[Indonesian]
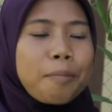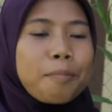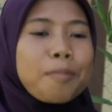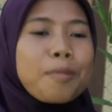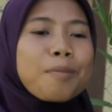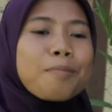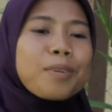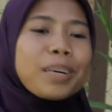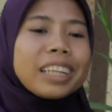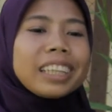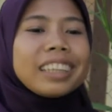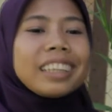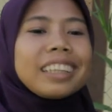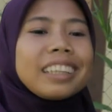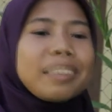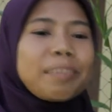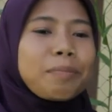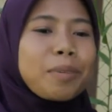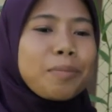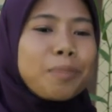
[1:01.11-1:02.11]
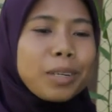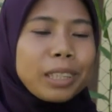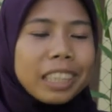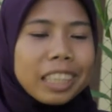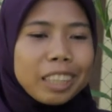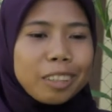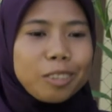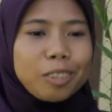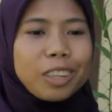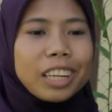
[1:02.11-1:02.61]
membuat
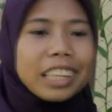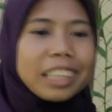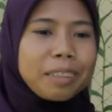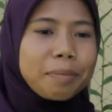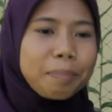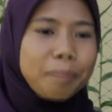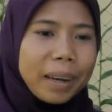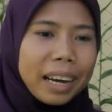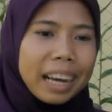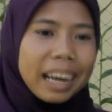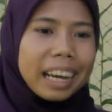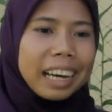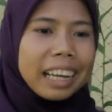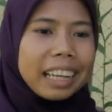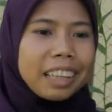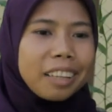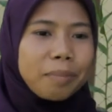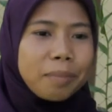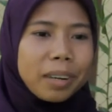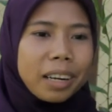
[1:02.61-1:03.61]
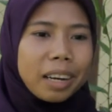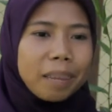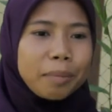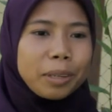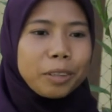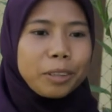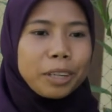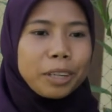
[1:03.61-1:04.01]
pembuatan gula nipa. Tempat kami